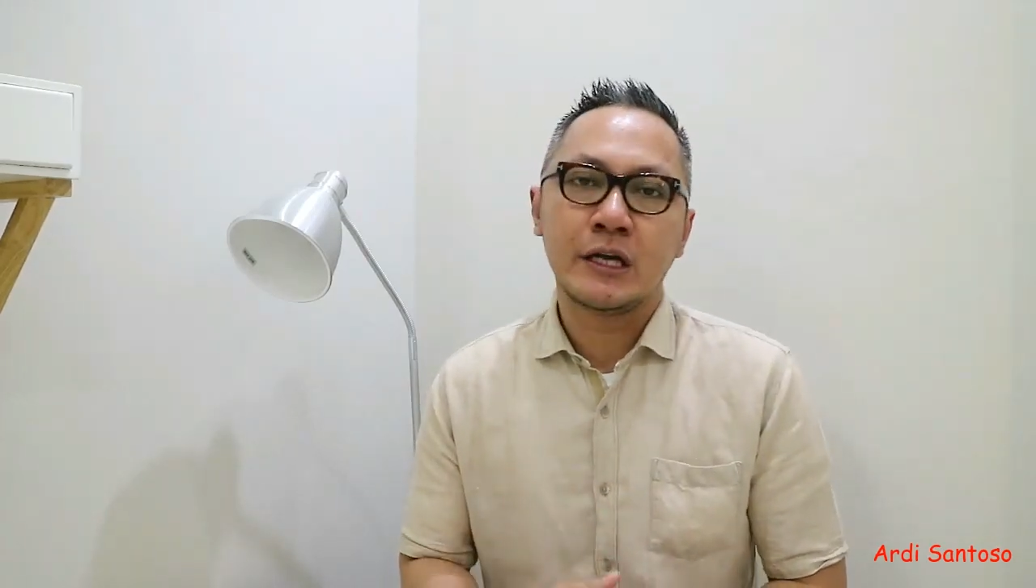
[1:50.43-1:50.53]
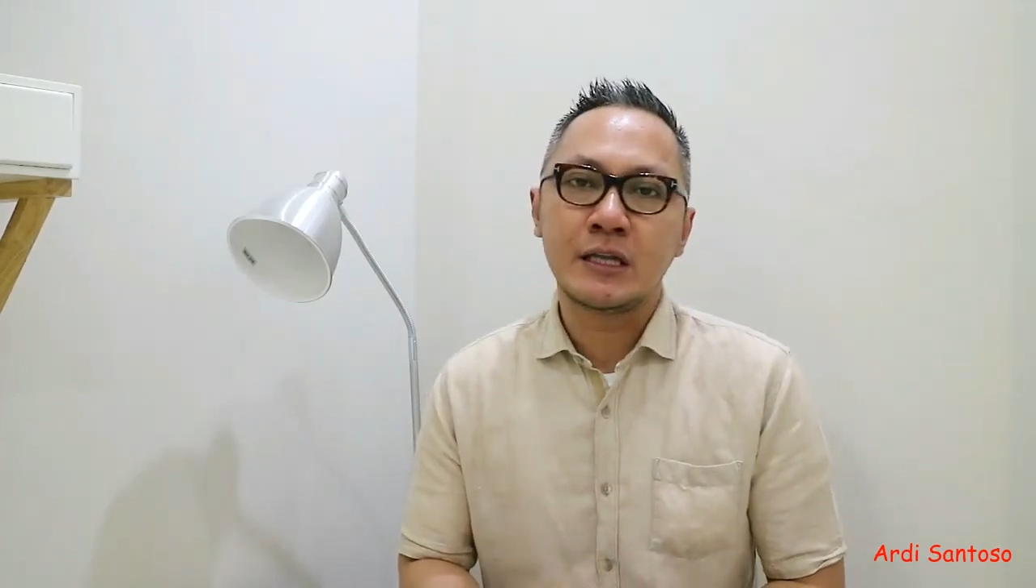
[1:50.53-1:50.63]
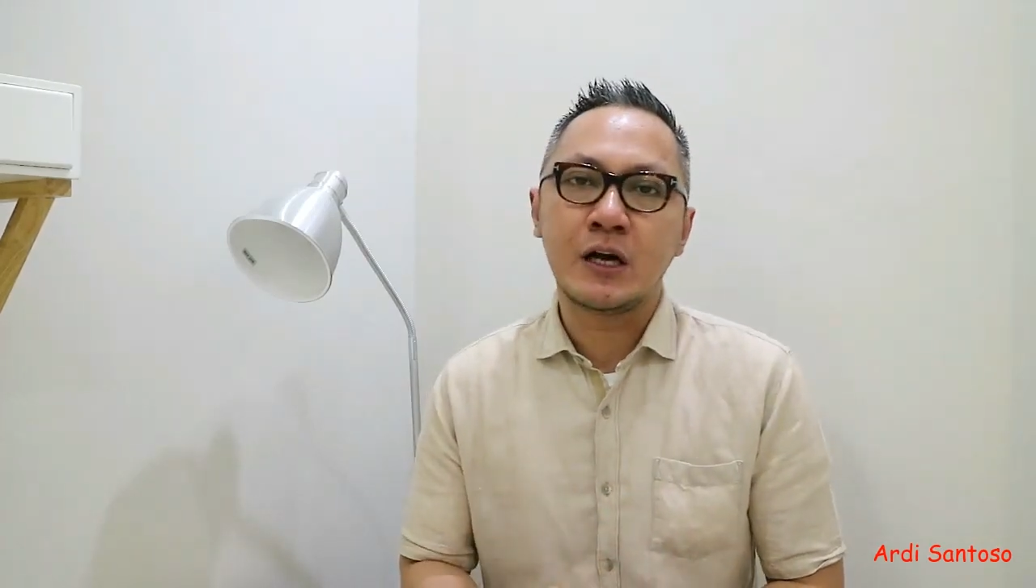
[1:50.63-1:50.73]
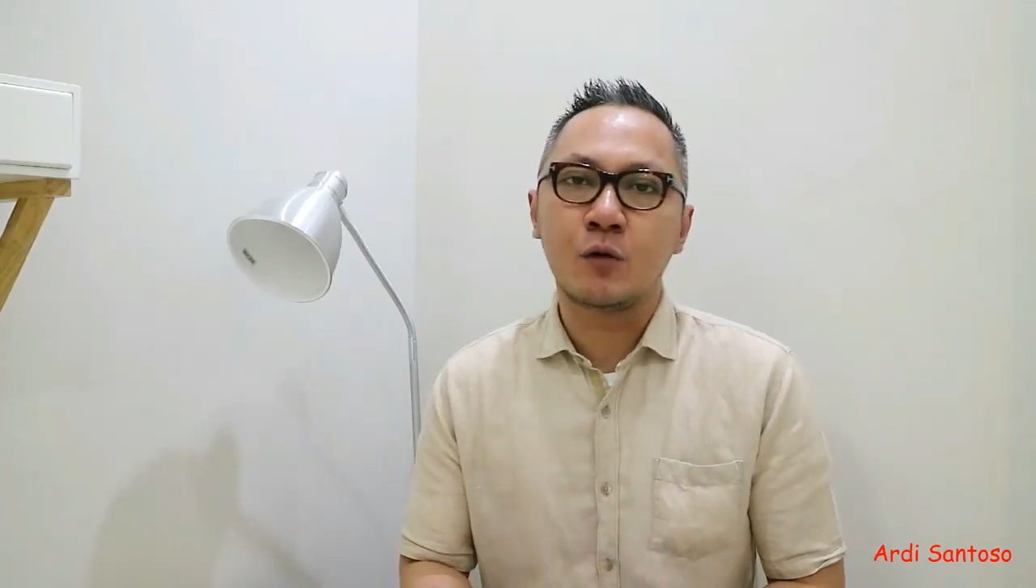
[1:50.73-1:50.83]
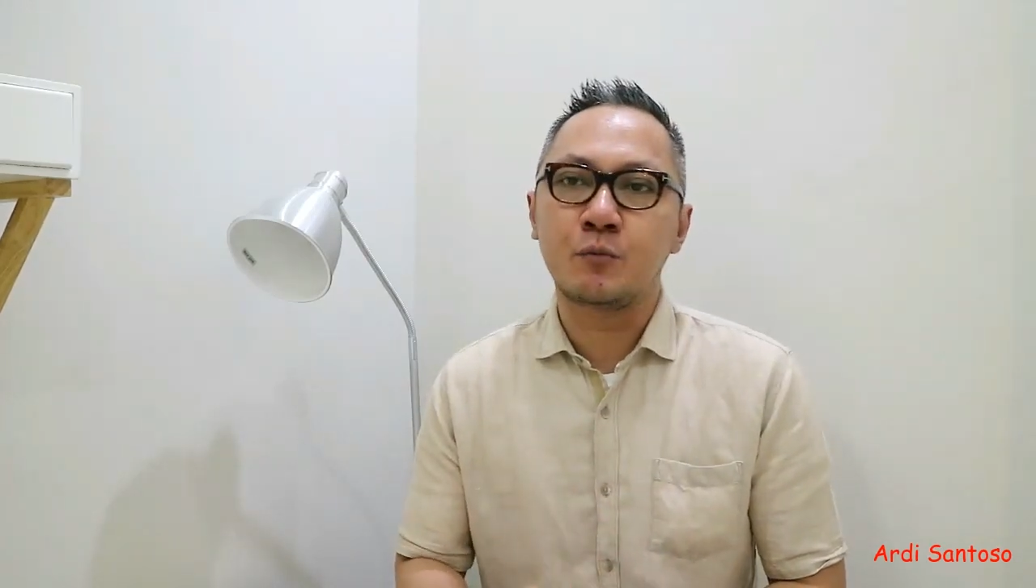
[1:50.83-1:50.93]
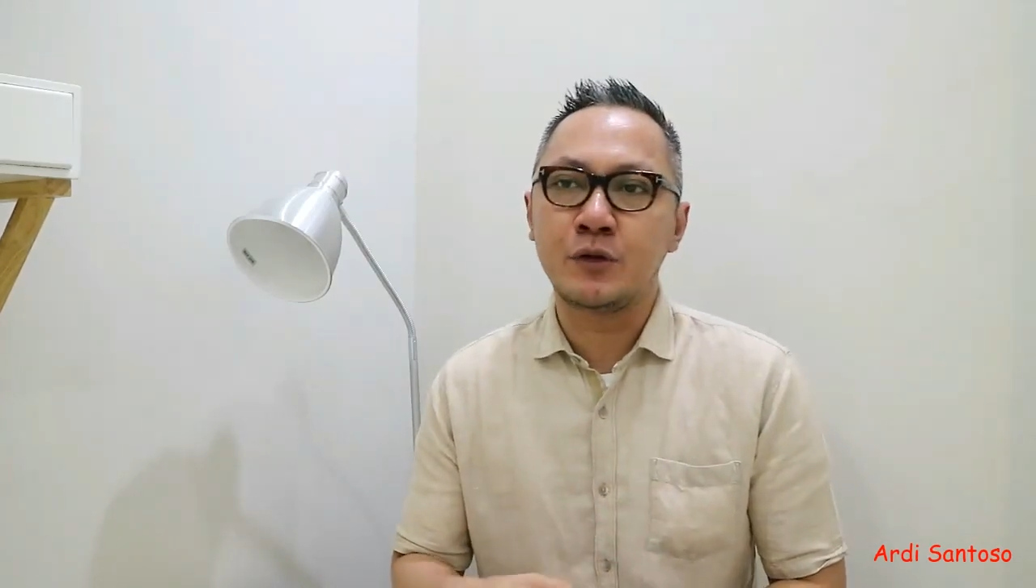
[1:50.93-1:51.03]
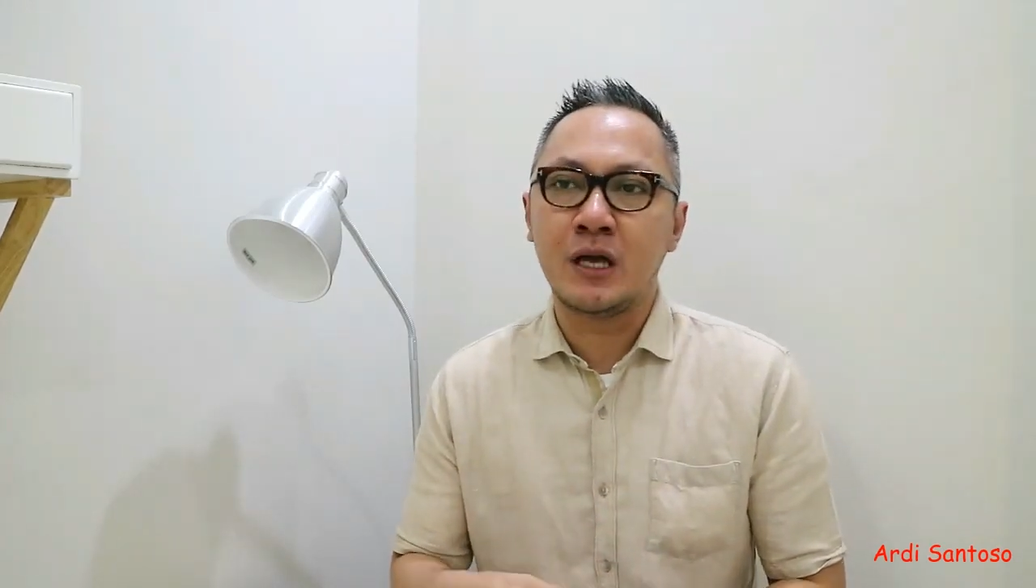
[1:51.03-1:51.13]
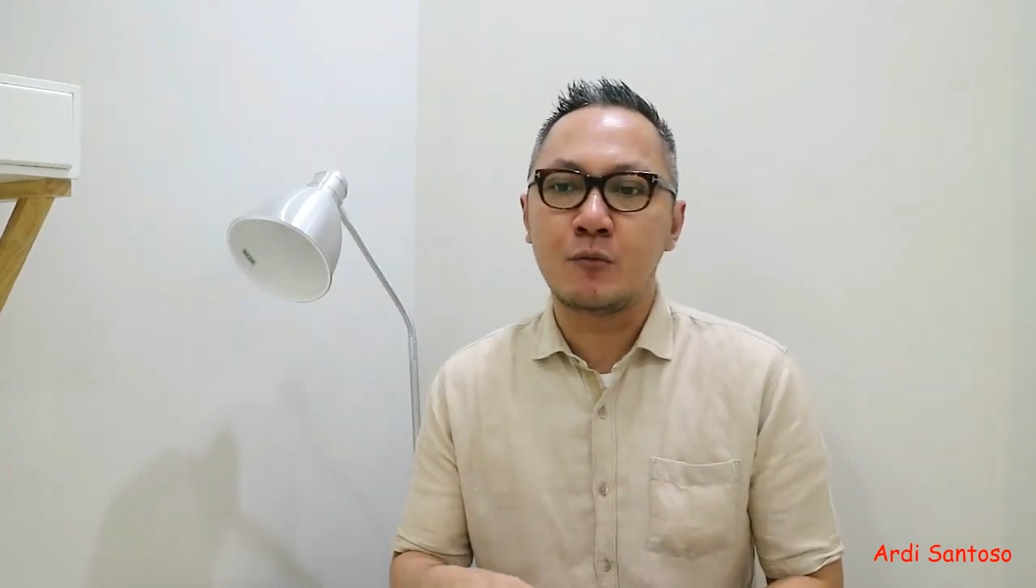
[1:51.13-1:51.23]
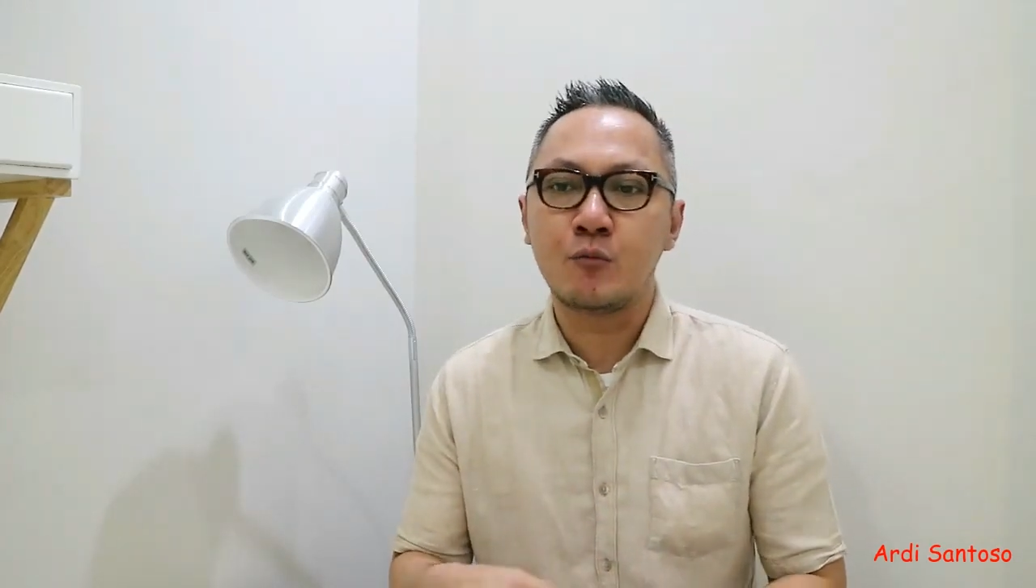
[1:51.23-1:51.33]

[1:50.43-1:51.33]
kita kalau punya